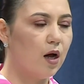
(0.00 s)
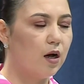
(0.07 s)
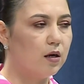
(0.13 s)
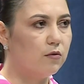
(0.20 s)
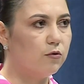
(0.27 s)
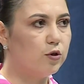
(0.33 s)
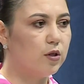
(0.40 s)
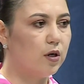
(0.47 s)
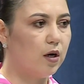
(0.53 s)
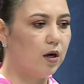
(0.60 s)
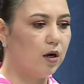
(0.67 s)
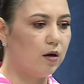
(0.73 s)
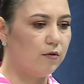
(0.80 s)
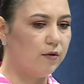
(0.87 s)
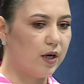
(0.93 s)
Вот
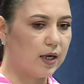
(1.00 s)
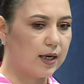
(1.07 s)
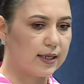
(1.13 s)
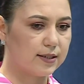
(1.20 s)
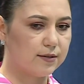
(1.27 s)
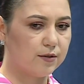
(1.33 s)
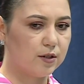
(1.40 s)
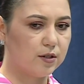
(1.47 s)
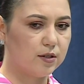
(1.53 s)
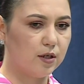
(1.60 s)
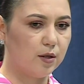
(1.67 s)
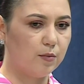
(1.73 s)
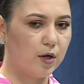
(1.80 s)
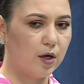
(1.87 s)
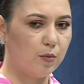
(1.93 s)
а вы оказываете
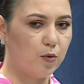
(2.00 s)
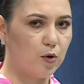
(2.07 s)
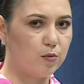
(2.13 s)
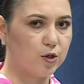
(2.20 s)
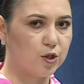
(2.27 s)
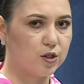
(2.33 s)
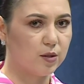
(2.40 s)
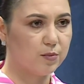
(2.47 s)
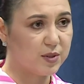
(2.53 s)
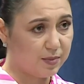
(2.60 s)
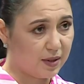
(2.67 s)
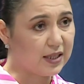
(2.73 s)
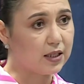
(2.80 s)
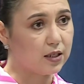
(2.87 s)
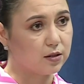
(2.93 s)
им а, помощь на
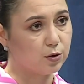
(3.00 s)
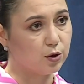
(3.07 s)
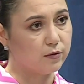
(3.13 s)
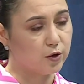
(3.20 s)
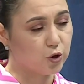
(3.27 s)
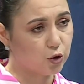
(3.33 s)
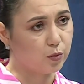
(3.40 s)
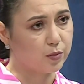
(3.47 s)
бесплатной основе. Что